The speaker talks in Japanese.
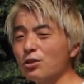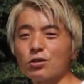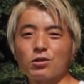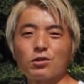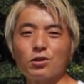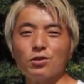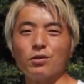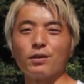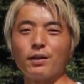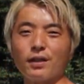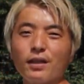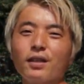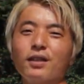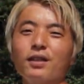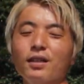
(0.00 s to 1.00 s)
とそういうのをね、
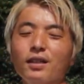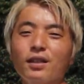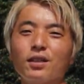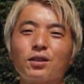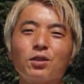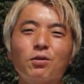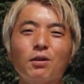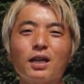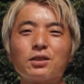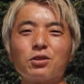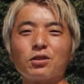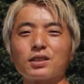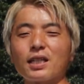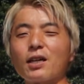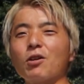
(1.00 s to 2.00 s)
今日は
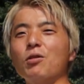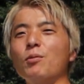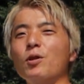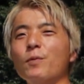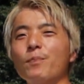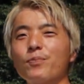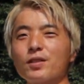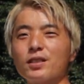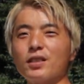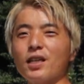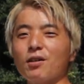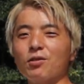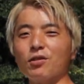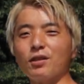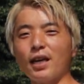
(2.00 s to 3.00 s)
ちょっと作業もし
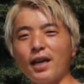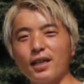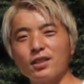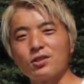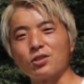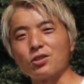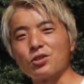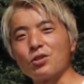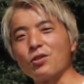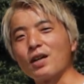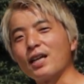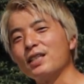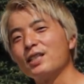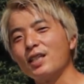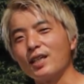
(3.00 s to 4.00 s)
ていくので、ちょっと紹
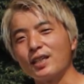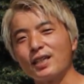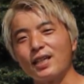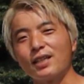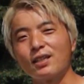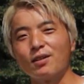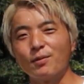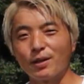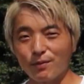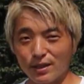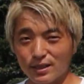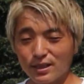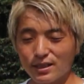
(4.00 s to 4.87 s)
介していきたいと思いま